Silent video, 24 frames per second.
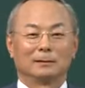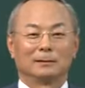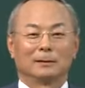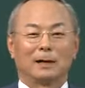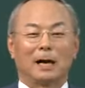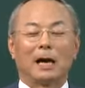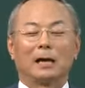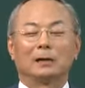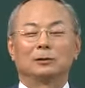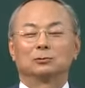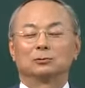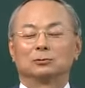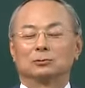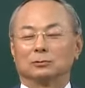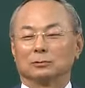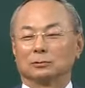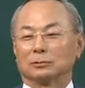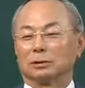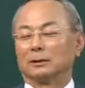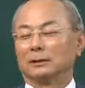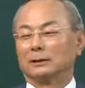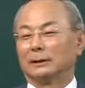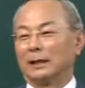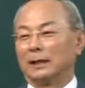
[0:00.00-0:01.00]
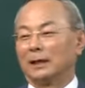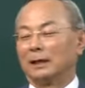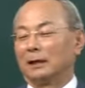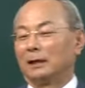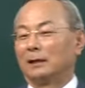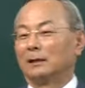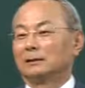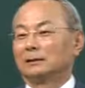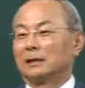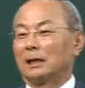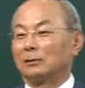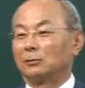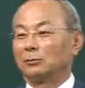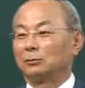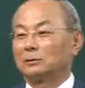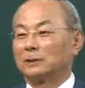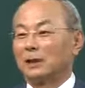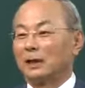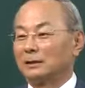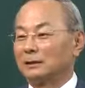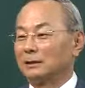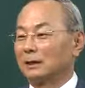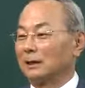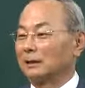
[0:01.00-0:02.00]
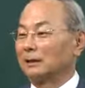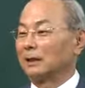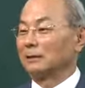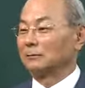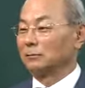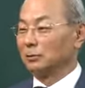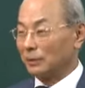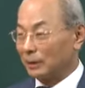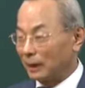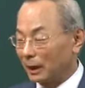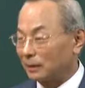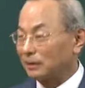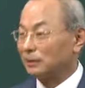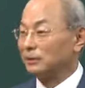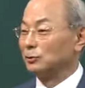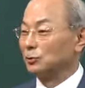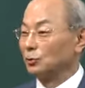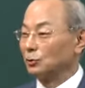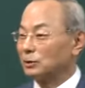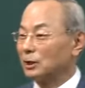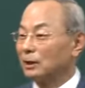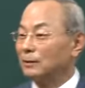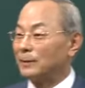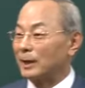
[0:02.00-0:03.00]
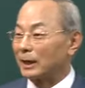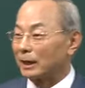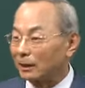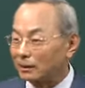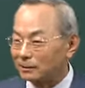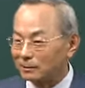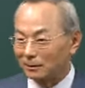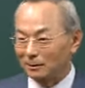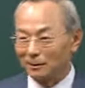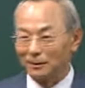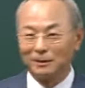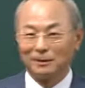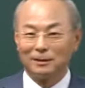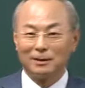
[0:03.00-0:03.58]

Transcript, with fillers: 아이고, 그런데 자동차 회사가 나 그렇게 큰 줄 처음 알았어.